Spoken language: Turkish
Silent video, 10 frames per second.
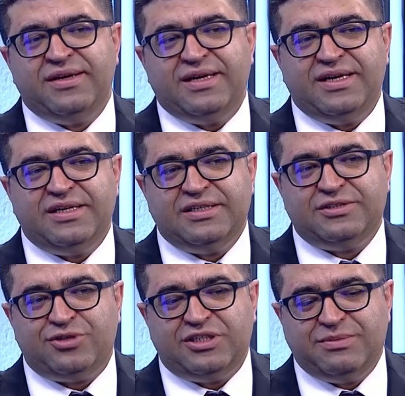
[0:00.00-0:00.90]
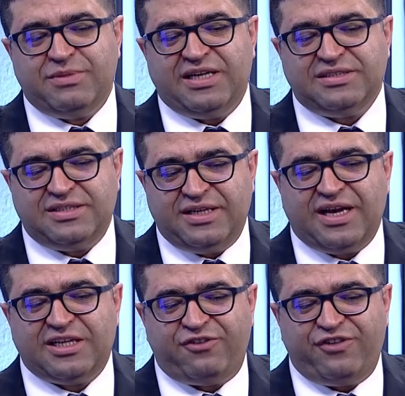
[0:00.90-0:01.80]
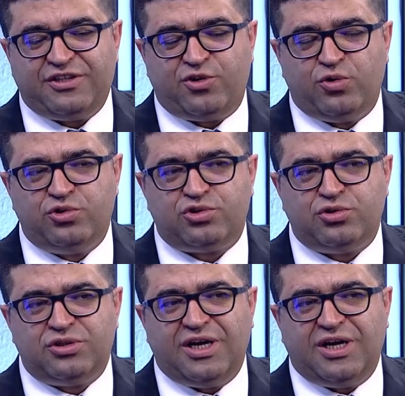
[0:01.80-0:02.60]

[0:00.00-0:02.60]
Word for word: e, sürecin biraz negatif etki oluşturdu.